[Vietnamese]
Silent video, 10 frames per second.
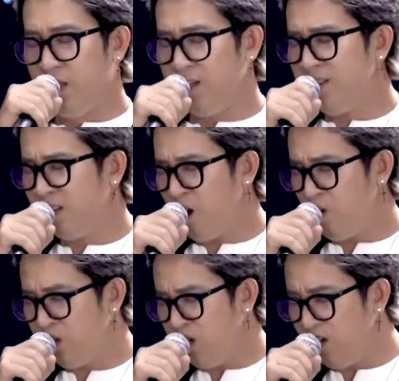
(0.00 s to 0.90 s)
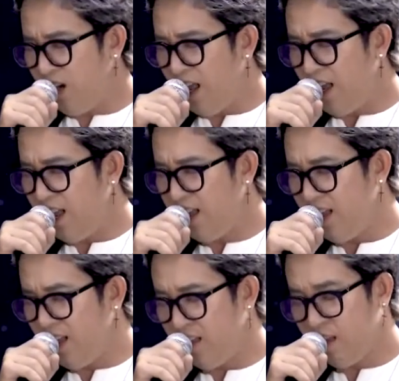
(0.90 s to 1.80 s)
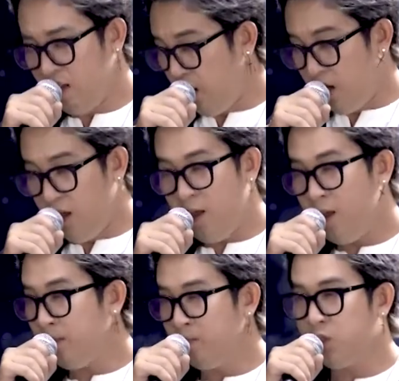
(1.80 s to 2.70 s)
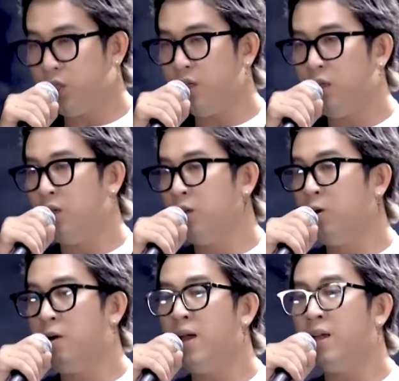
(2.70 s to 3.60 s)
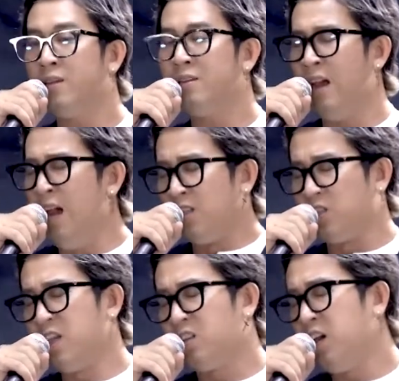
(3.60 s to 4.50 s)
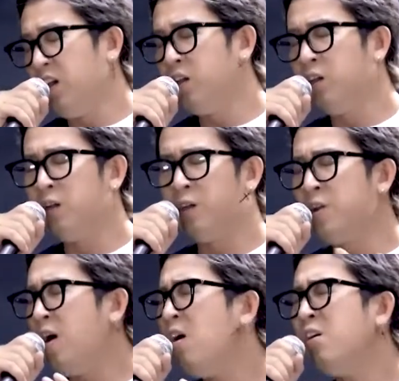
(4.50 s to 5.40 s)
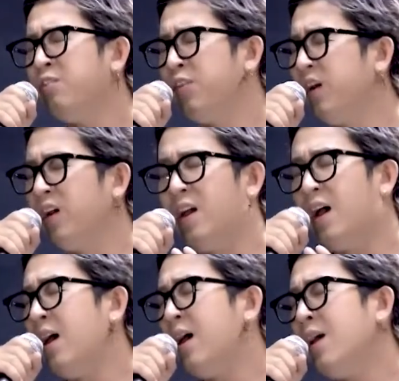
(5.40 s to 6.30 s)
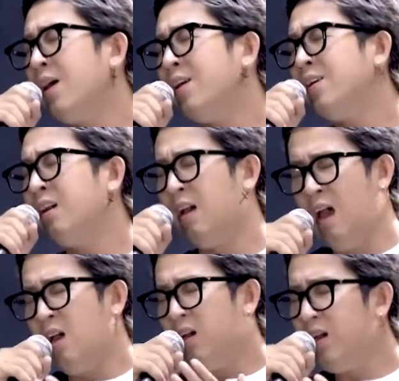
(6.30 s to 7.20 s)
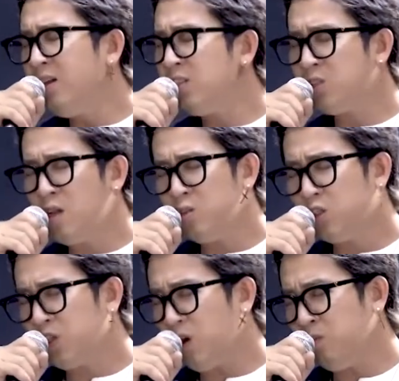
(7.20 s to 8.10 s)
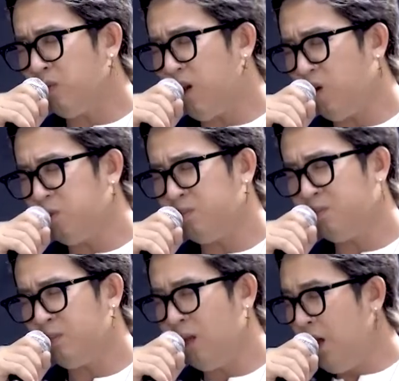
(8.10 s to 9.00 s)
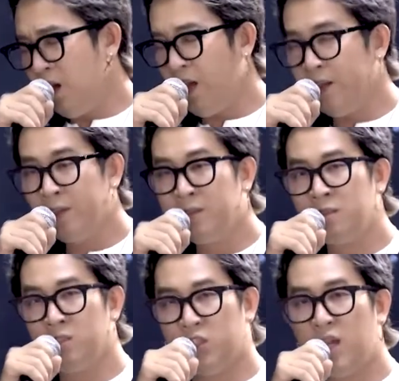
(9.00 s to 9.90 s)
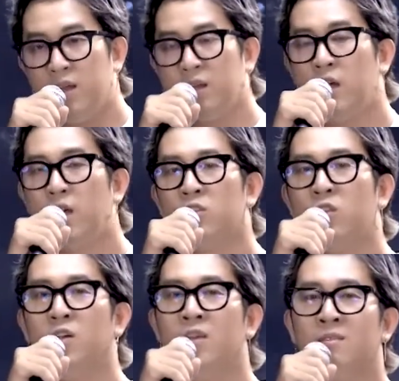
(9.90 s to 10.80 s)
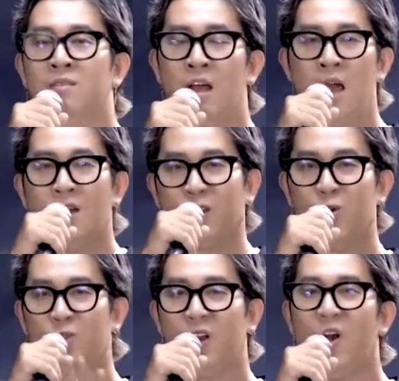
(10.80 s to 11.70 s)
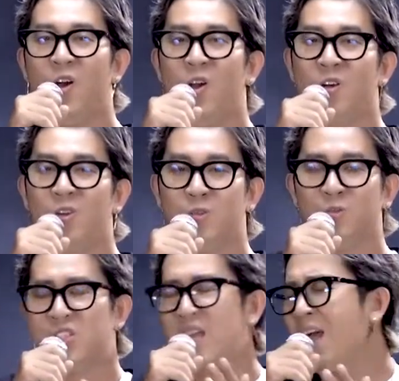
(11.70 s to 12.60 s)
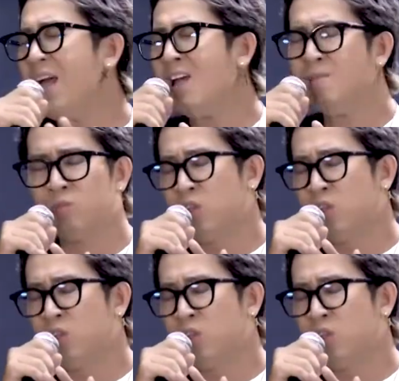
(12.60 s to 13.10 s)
những câu như là em chỉ yêu anh sẽ thấy đối vì anh ở sâu trong lòng anh chẳng hề tin cũng không dám